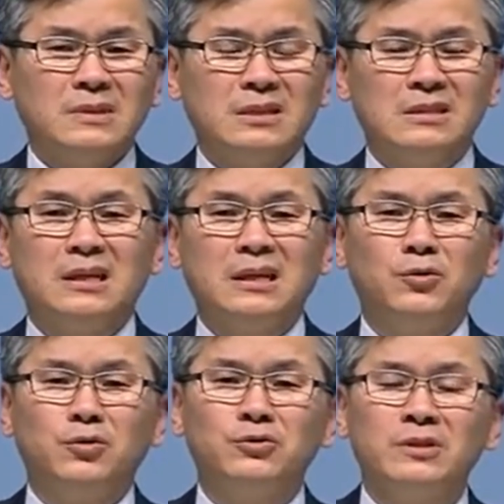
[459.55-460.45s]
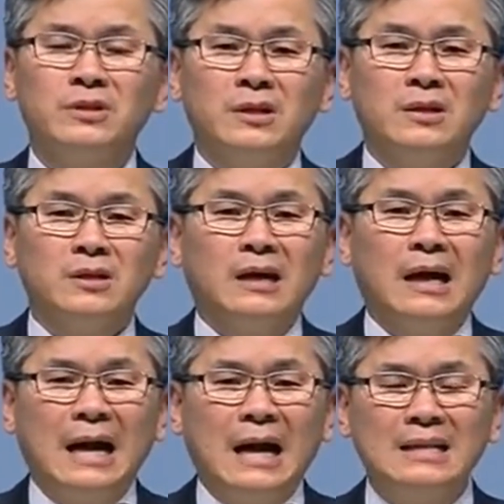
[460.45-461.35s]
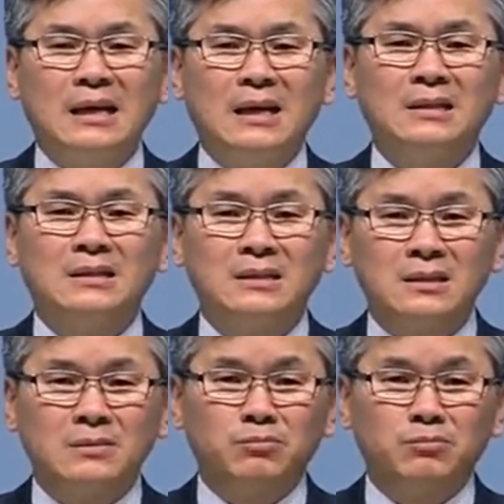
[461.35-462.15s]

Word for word: 설치해 놓은 그 안산